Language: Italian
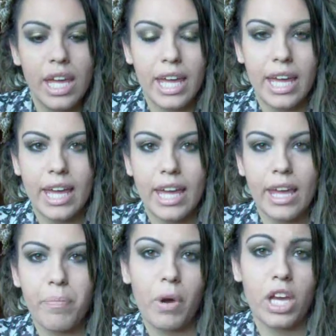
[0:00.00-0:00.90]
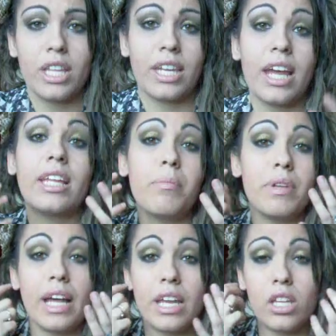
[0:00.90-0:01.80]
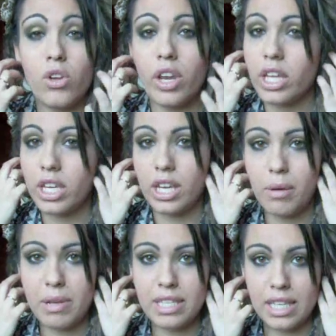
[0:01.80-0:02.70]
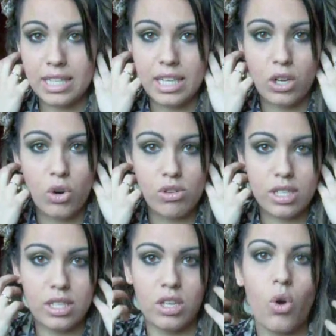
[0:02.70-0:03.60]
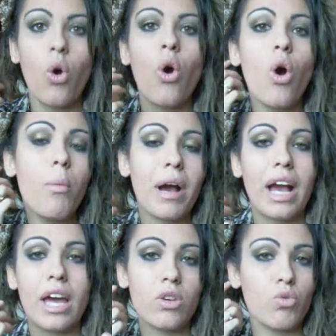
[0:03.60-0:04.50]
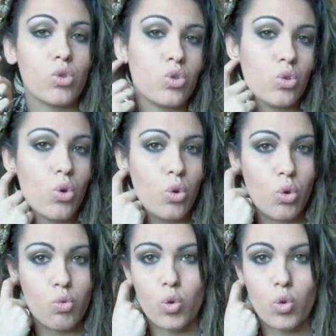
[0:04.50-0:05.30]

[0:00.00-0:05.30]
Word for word: e poi andrei ad abbinare degli orecchini abbastanza grossi o magari uno solo,